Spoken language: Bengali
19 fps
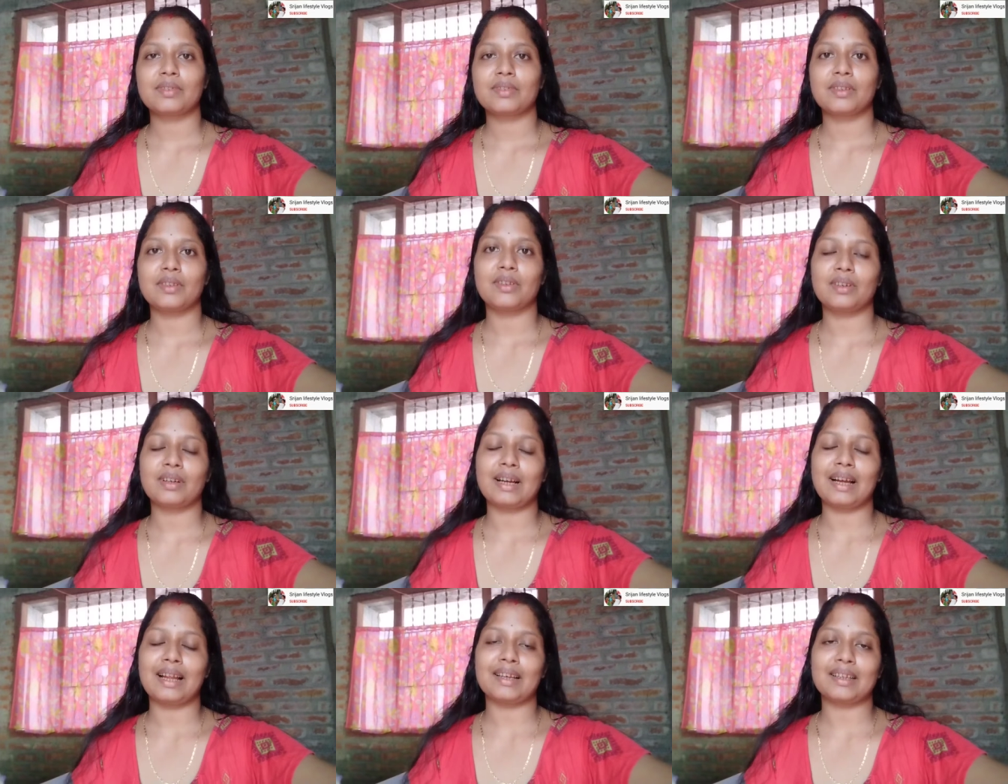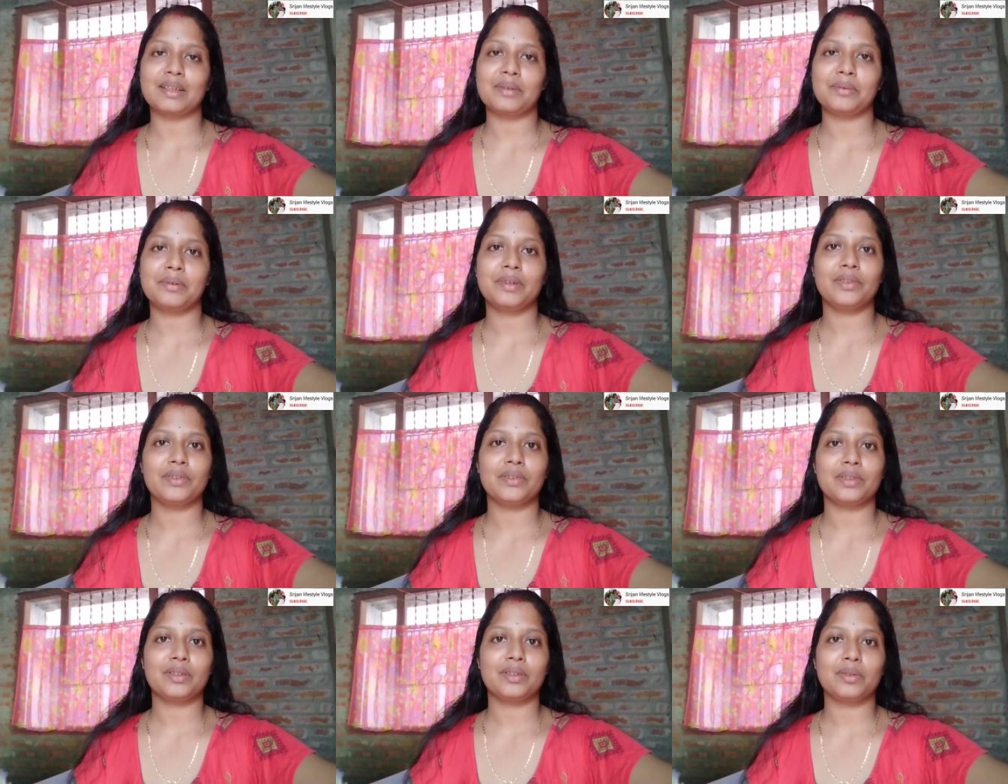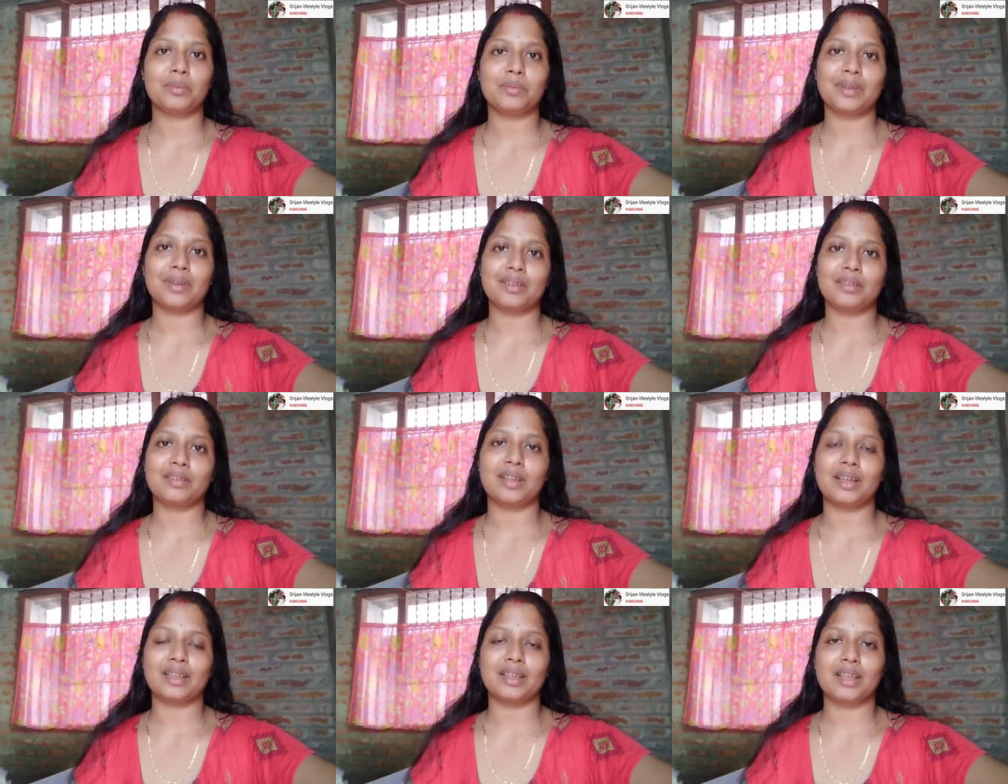তো কালকের ভিডিওতে তোমরা তো
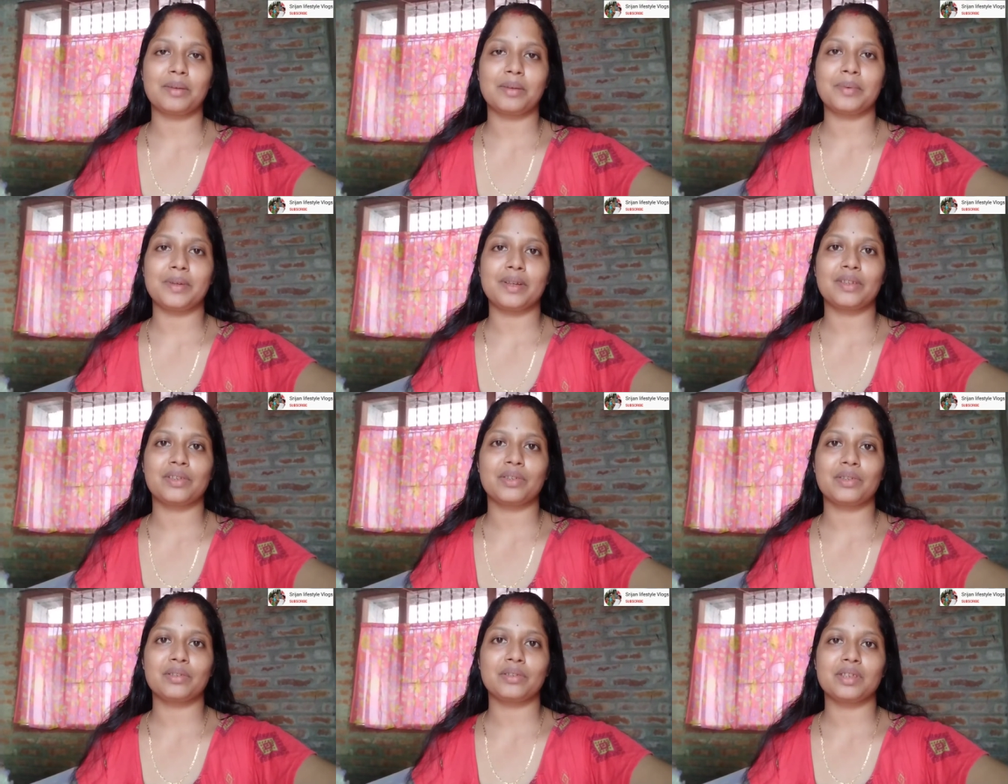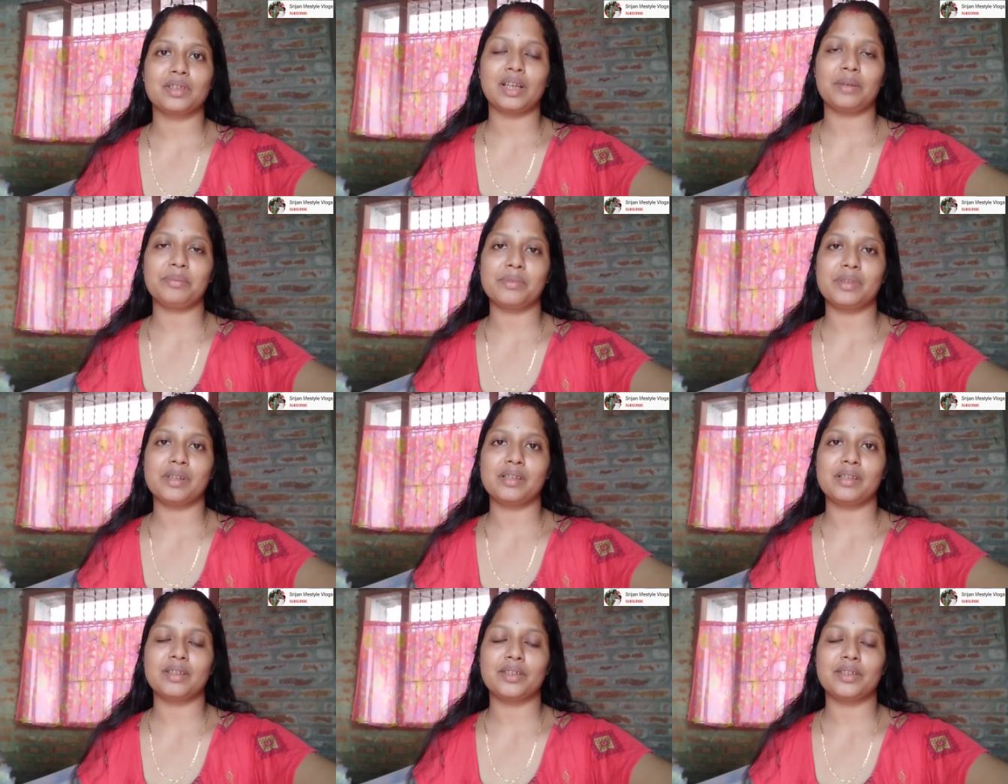দেখতেই পেয়েছো যে আমি